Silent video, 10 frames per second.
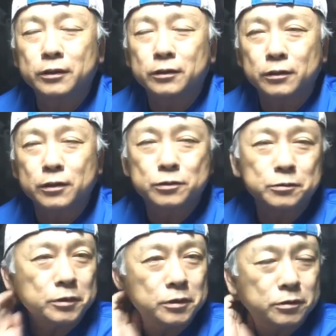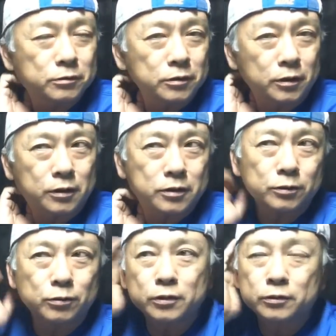いんでね、通勤するには電
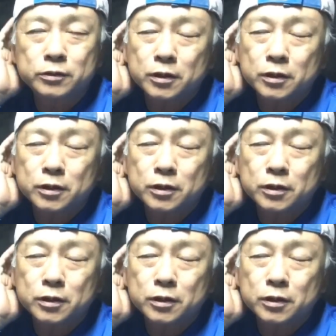車乗ら、